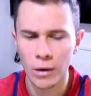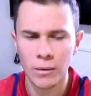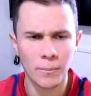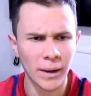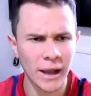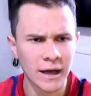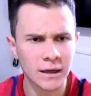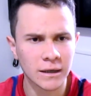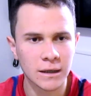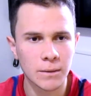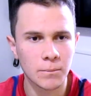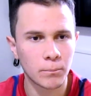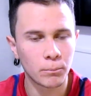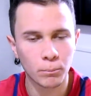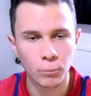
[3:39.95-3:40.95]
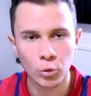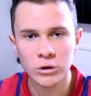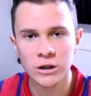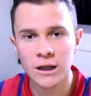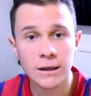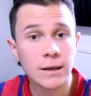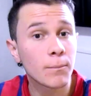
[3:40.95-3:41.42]
É uma placa que
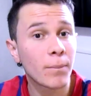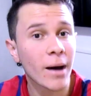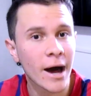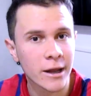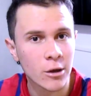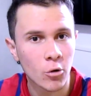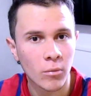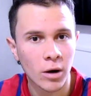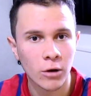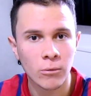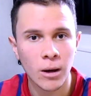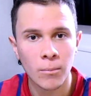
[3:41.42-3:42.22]
puta que pariu, mano.